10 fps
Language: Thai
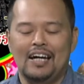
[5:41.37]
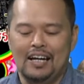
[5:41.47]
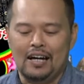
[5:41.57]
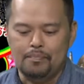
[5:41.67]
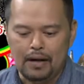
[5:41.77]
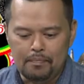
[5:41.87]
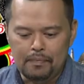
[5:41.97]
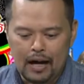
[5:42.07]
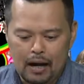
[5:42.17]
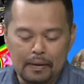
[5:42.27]
นะครับกับ
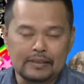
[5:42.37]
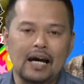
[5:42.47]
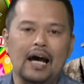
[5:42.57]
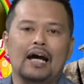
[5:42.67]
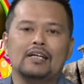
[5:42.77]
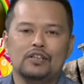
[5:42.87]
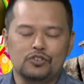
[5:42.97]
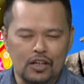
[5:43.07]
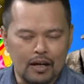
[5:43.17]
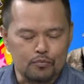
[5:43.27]
อาภาซ่าเซ
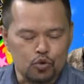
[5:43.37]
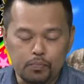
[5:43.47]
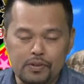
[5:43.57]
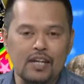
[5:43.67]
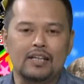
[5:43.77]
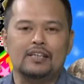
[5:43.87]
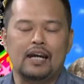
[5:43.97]
รั่มสูตรพิเศษ